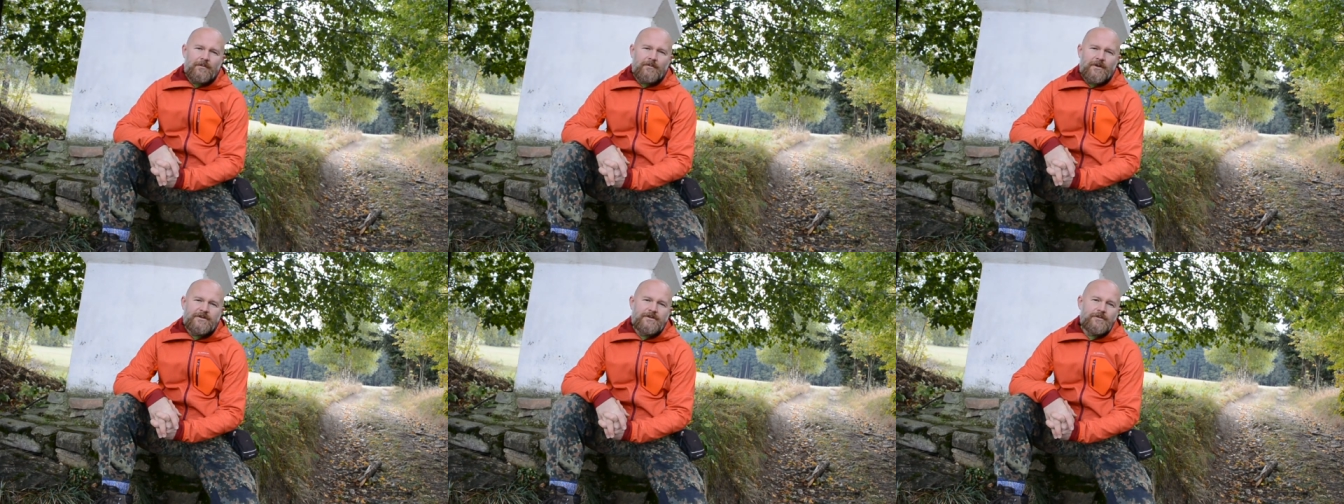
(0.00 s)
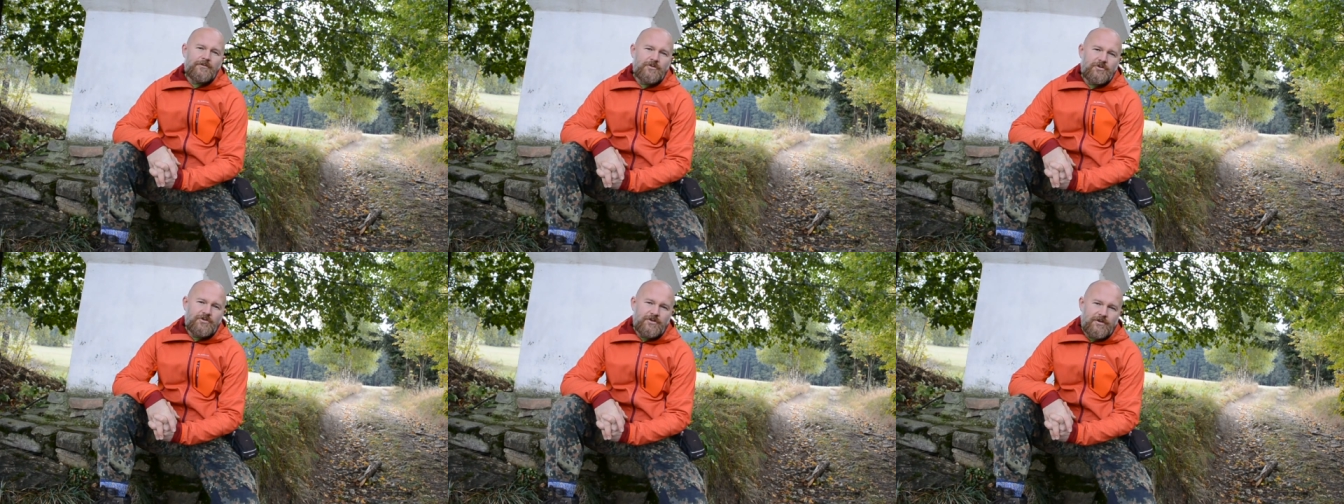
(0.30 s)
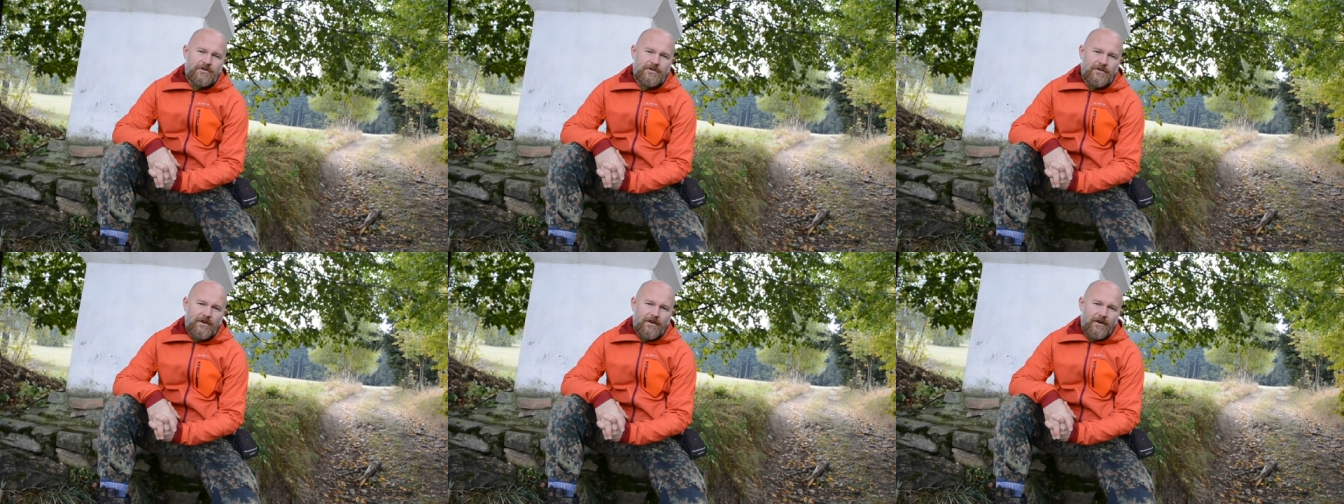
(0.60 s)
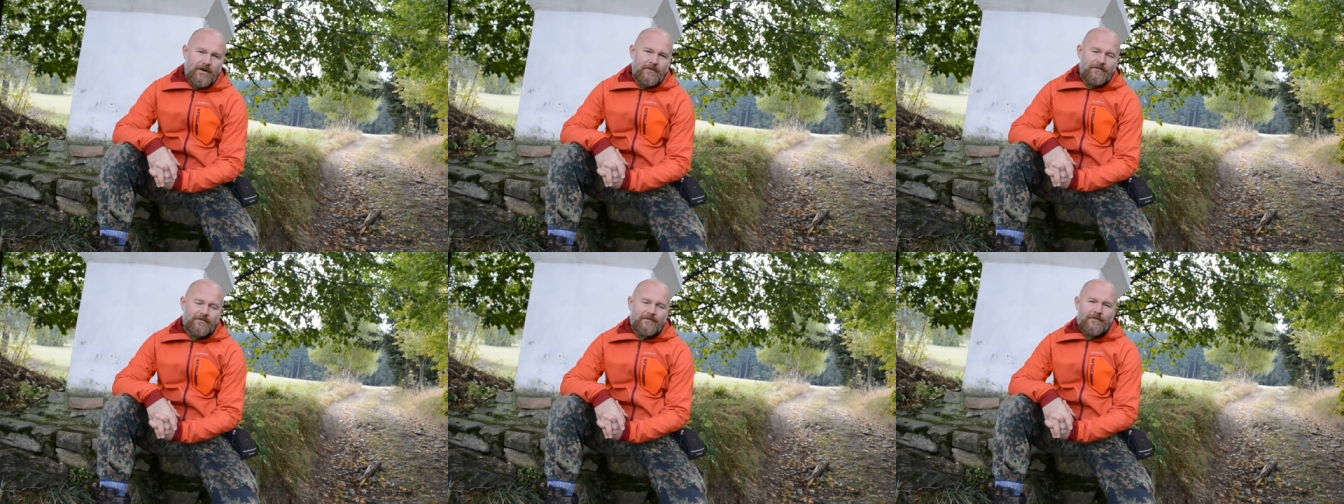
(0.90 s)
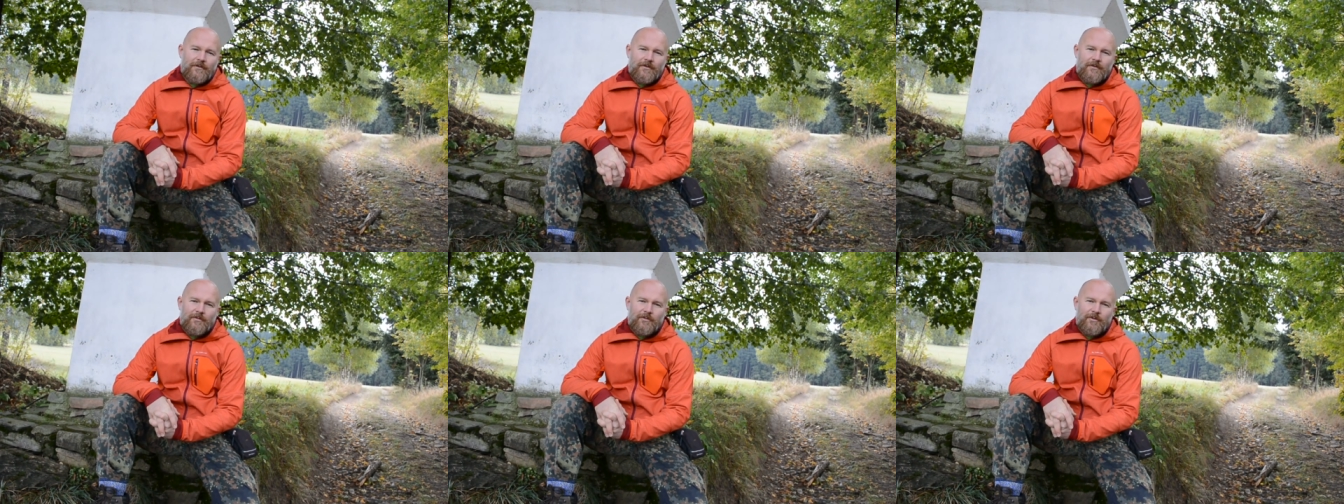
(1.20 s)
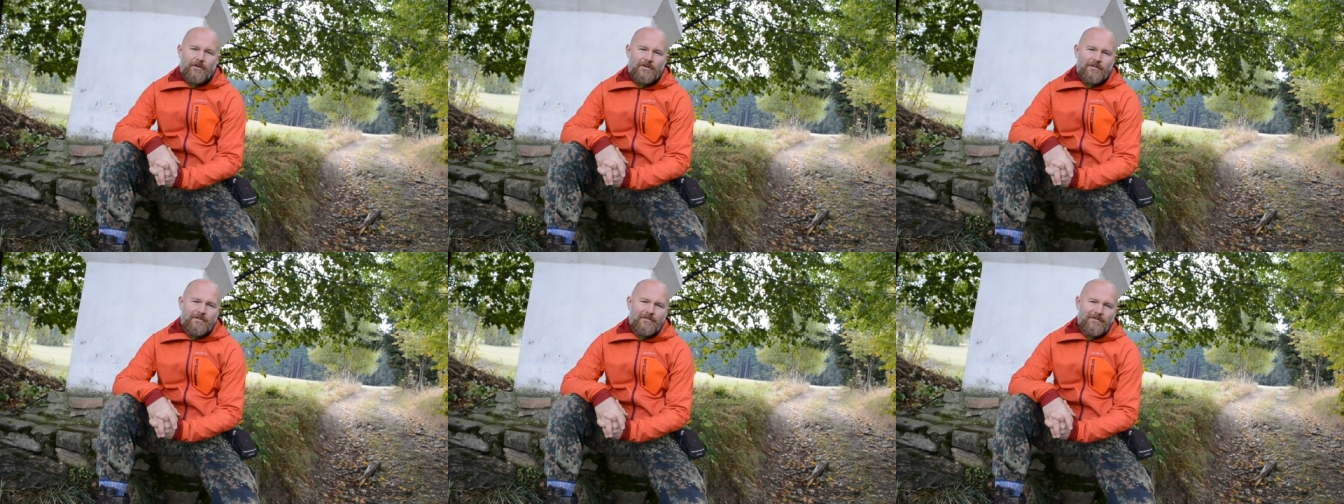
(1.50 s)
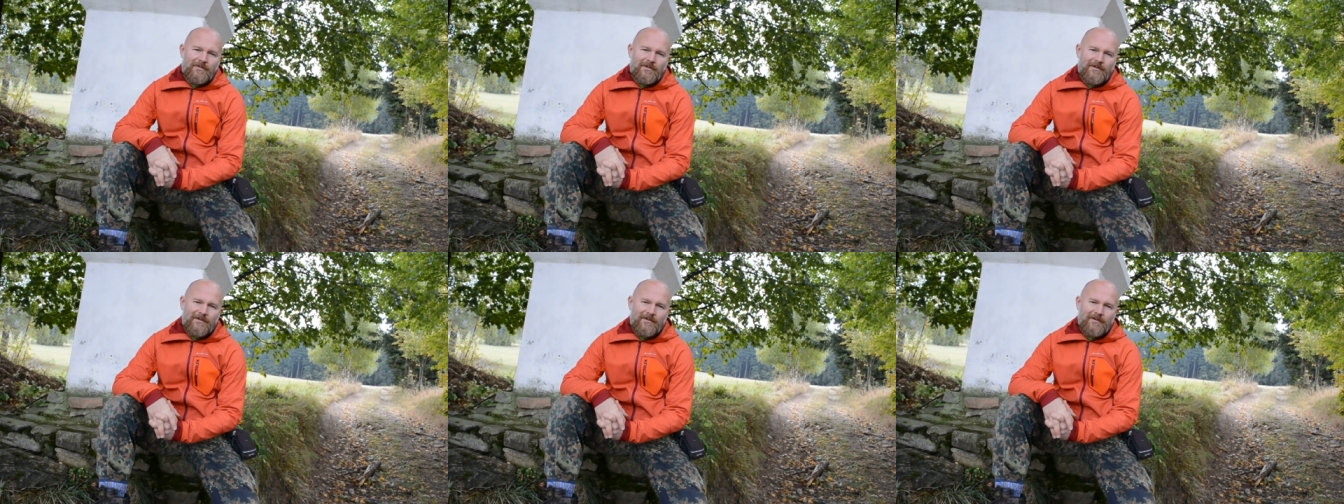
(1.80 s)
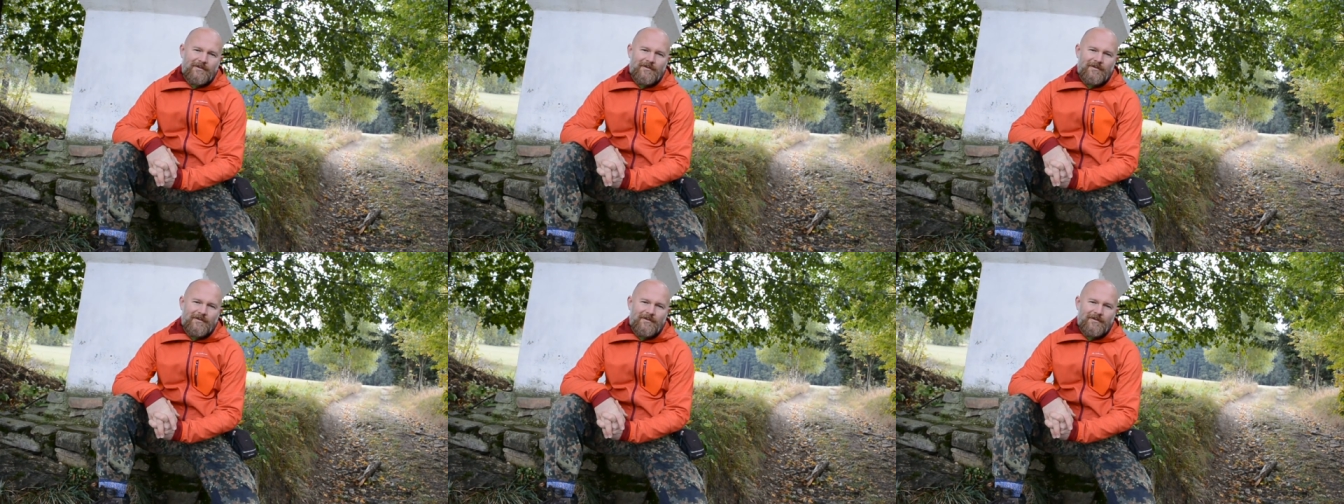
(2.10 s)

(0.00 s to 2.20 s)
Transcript: masywu Śnieżnika, w moim,